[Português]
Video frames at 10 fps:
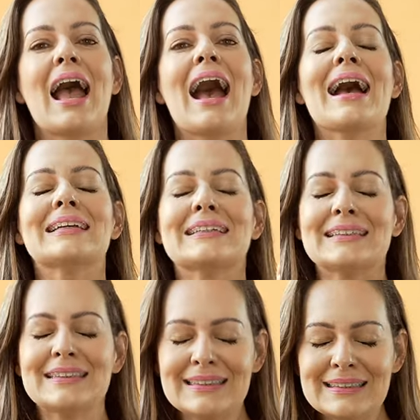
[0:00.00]

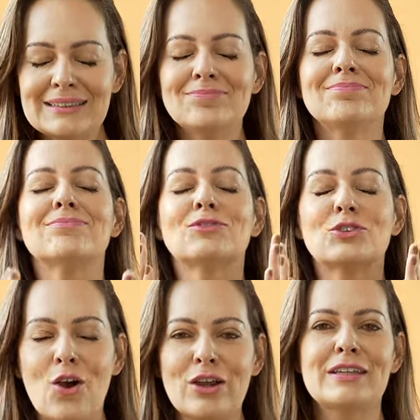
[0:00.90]
Aqui
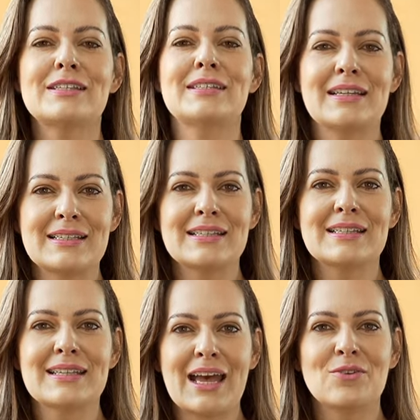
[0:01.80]
torna-se
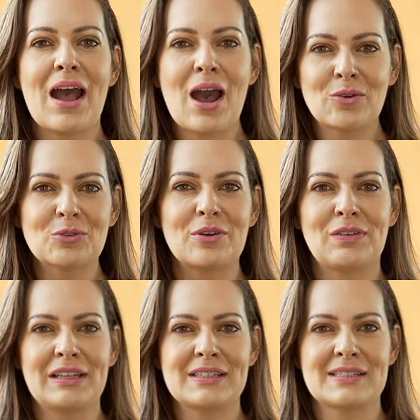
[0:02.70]
necessário a
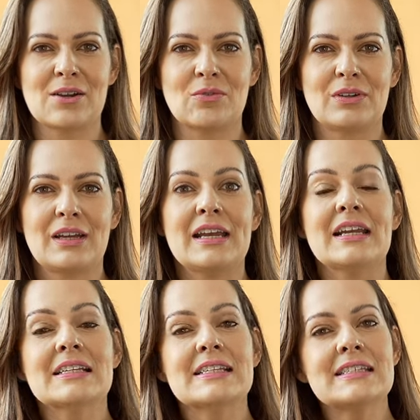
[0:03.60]
autorreflexão.
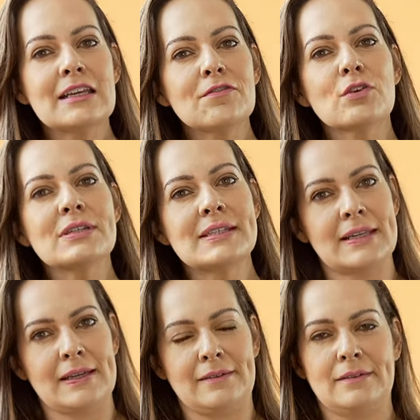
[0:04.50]
Se
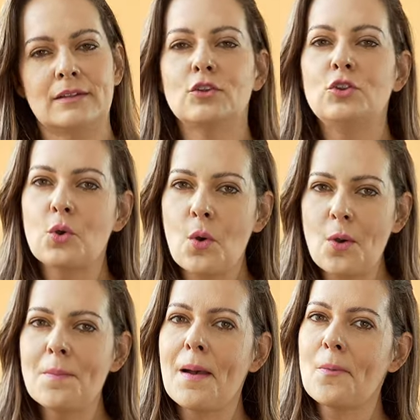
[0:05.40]
você
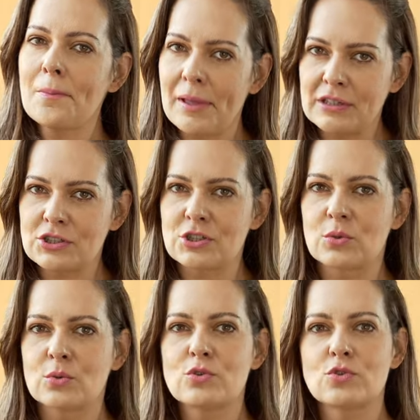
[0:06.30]
normalmente
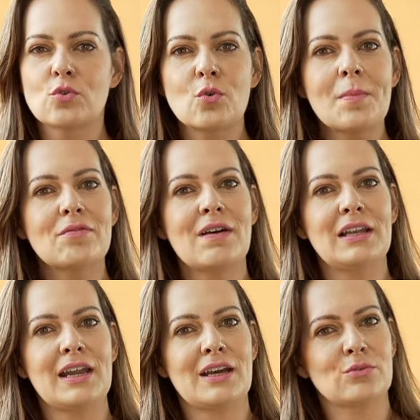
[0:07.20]
costuma
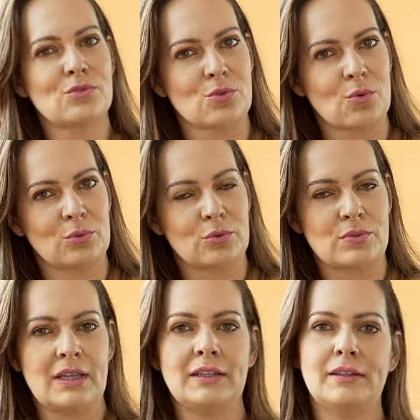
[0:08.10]
avaliar os
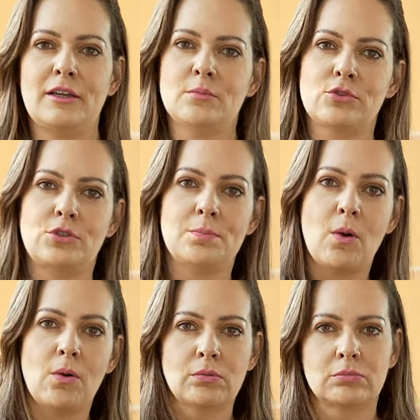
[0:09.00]
outros em termos de
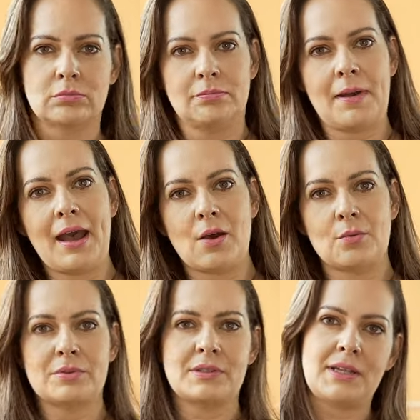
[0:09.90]
bom,
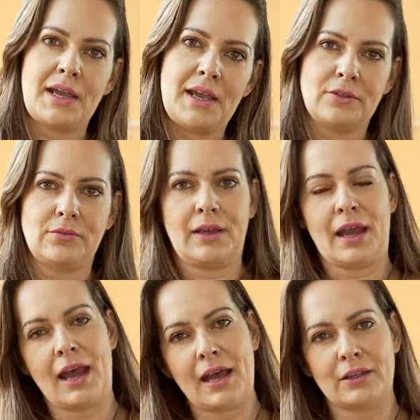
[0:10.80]
mal, certo,
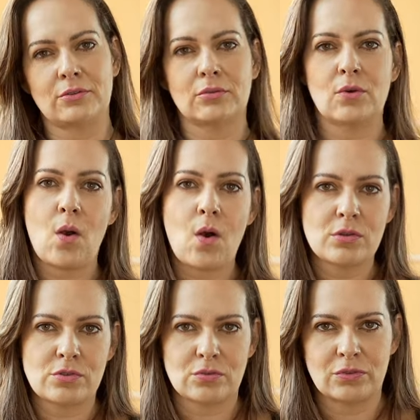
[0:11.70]
errado,
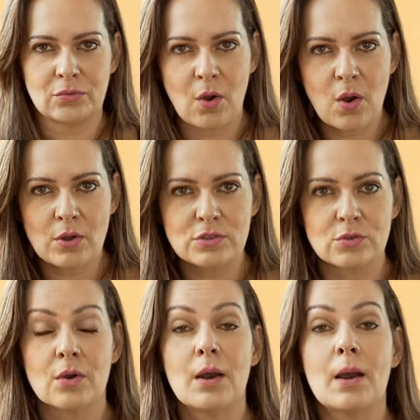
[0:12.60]
gosto, não gosto,